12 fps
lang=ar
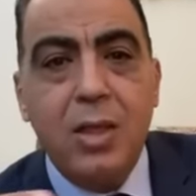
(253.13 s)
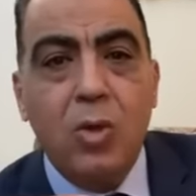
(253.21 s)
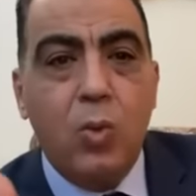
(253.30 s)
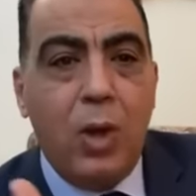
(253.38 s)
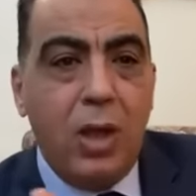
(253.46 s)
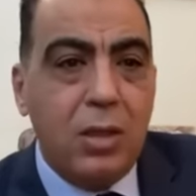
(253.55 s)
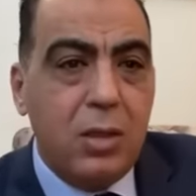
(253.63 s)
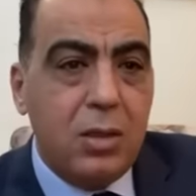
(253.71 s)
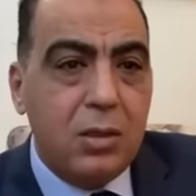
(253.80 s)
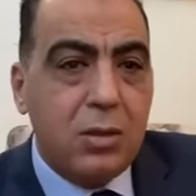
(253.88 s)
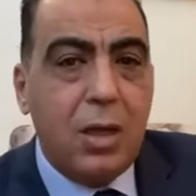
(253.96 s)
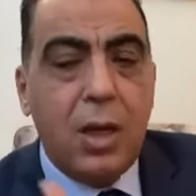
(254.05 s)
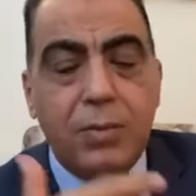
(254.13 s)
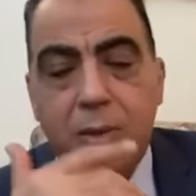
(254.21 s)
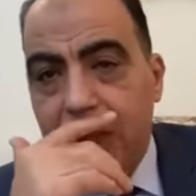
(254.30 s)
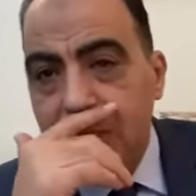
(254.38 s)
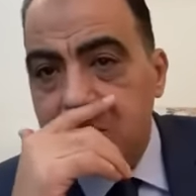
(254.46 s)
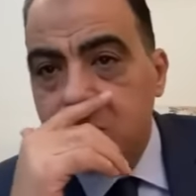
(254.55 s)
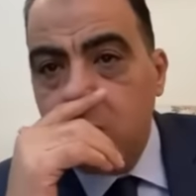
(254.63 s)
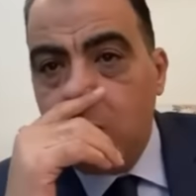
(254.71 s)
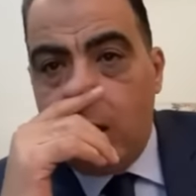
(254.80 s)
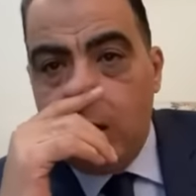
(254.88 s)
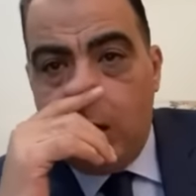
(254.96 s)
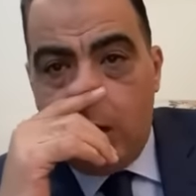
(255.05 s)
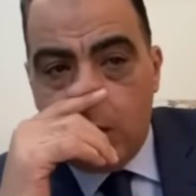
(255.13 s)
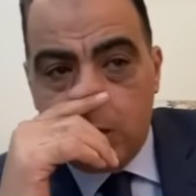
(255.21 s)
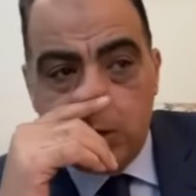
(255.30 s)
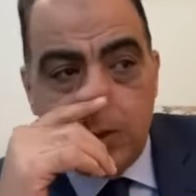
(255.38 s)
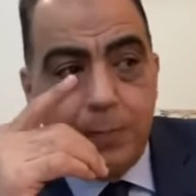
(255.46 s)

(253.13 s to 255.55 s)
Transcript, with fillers: والاداره بتبحث له عن عرض